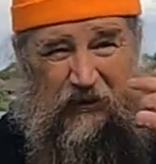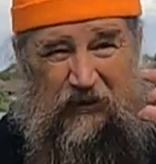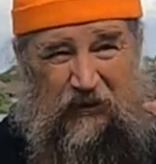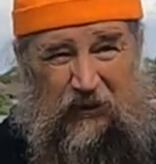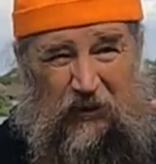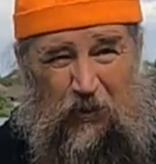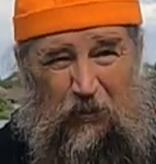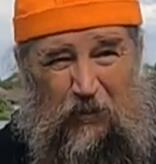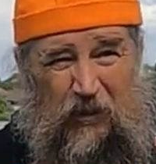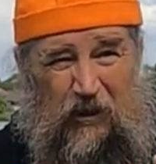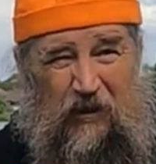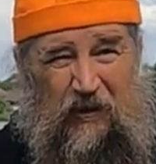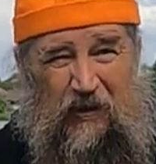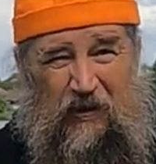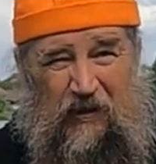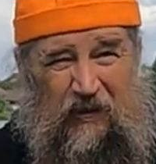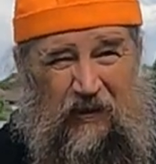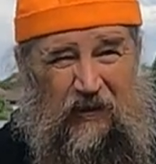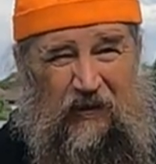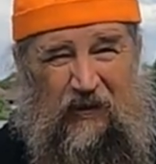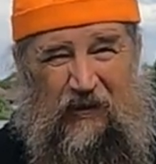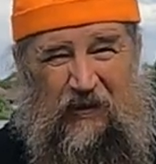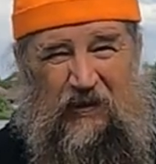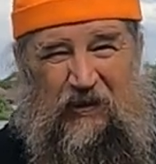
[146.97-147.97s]
что мы
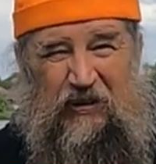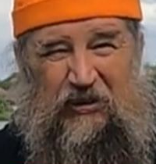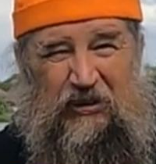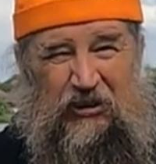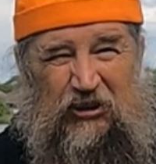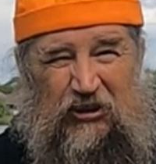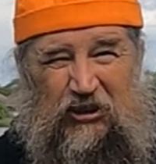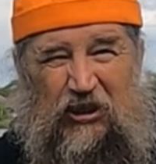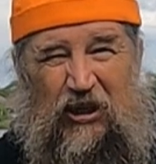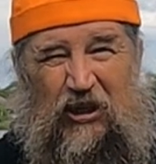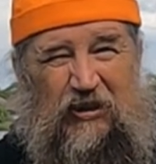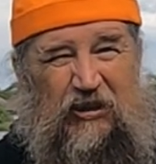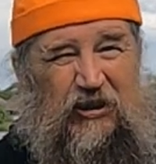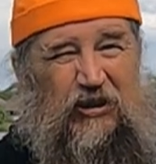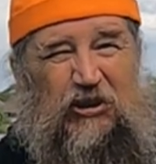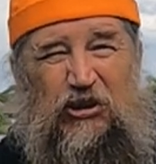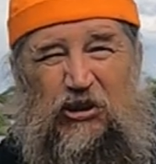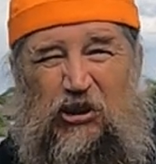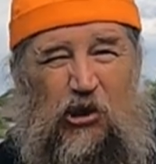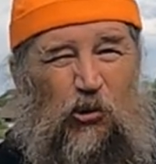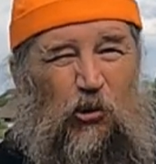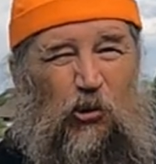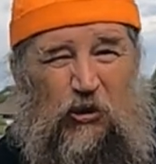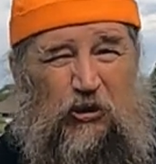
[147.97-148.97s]
сейчас
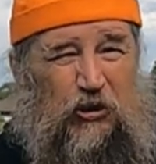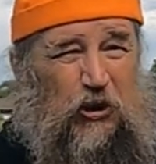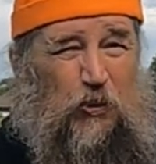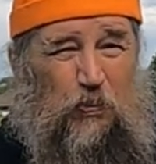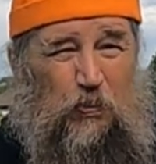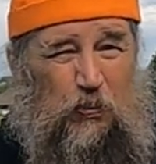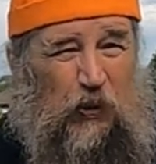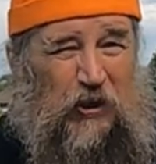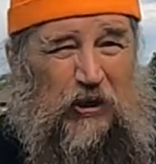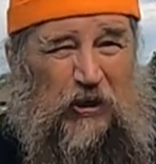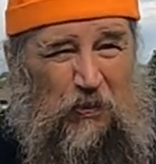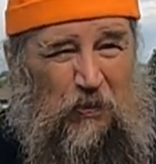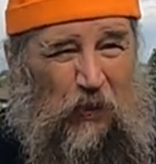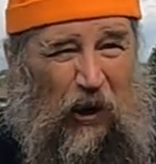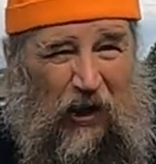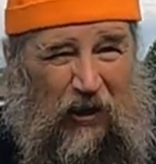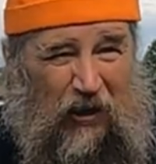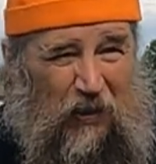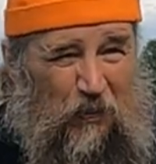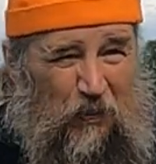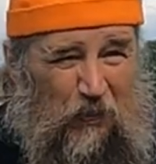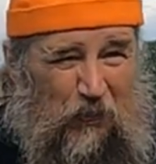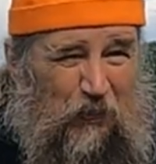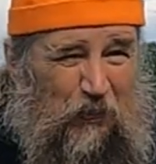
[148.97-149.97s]
не очень
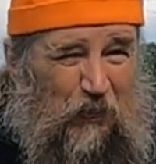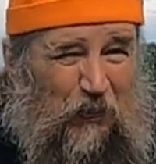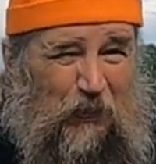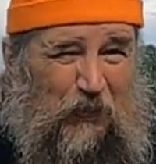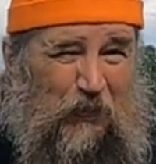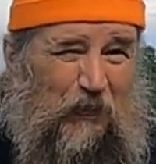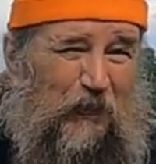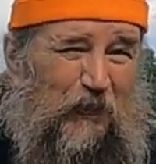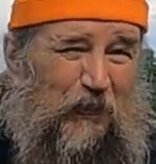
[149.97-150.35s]
понимаем,